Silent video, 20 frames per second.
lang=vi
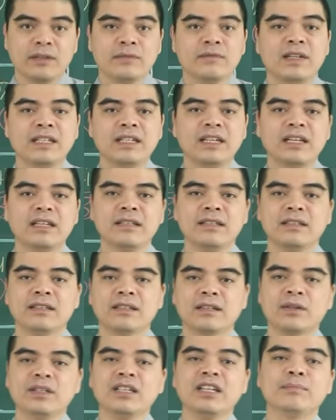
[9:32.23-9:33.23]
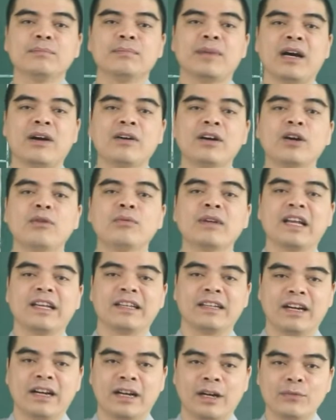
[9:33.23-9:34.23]
vậy nên có điểm báo không
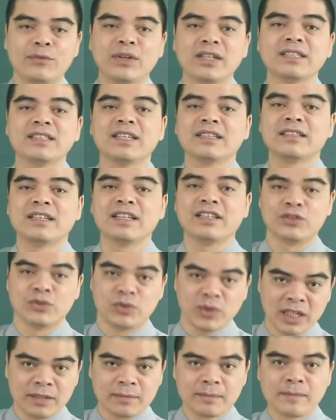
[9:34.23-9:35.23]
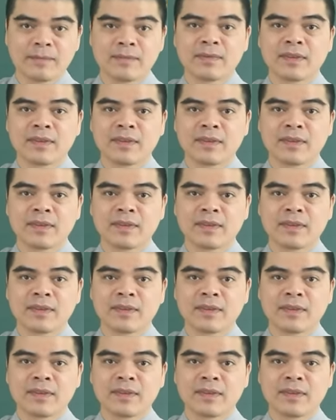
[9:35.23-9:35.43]
lành ở cái phương diện tình duyên